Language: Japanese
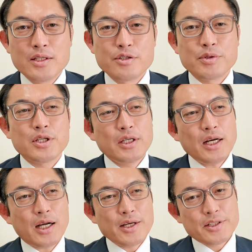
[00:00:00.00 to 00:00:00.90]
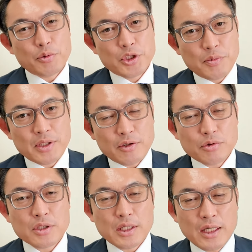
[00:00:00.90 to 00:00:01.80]
石破さんが解散を決めた
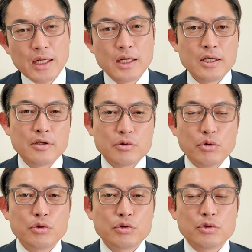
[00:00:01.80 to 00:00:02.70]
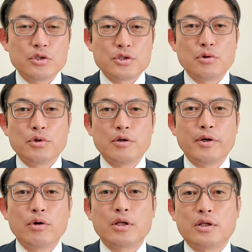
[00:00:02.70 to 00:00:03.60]
時からこういうことにしておけ
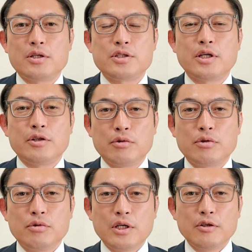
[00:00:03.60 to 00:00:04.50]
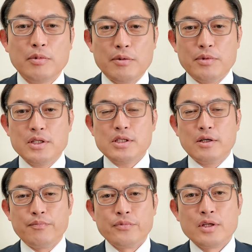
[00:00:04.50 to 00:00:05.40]
ばよかったんじゃないのってこれあのまあ皆
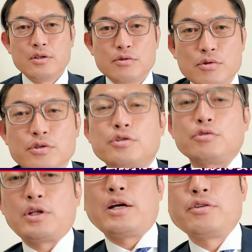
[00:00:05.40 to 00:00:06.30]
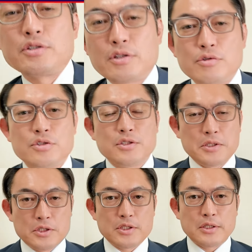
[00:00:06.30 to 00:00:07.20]
さんそれぞれのね萩生田さんの陣
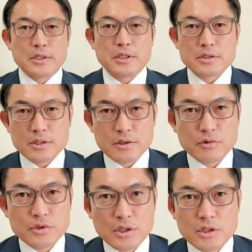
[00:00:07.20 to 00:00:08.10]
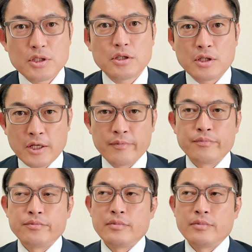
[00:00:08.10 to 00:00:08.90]
営にしたって平沢さんの陣営にしたって